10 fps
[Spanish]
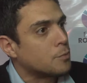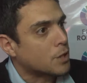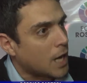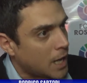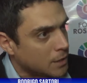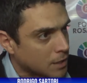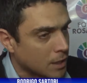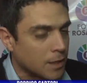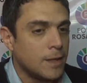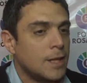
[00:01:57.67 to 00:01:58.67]

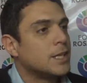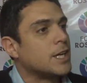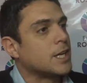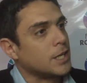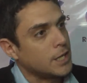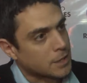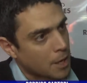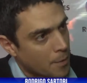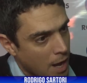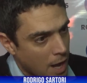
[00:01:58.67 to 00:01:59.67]
pujante, que genere
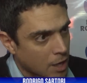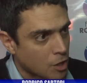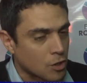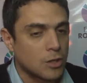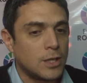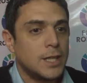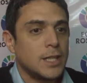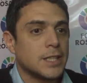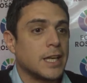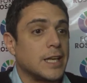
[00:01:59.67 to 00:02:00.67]
trabajo,
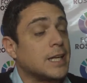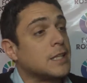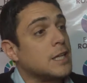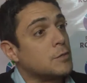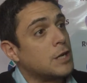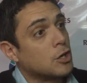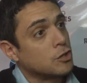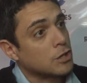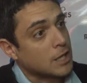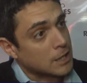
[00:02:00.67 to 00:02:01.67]
que, tenga, una,
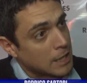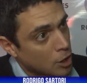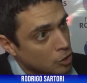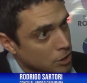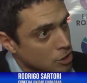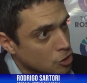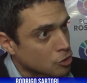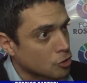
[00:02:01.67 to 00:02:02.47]
que tenga contención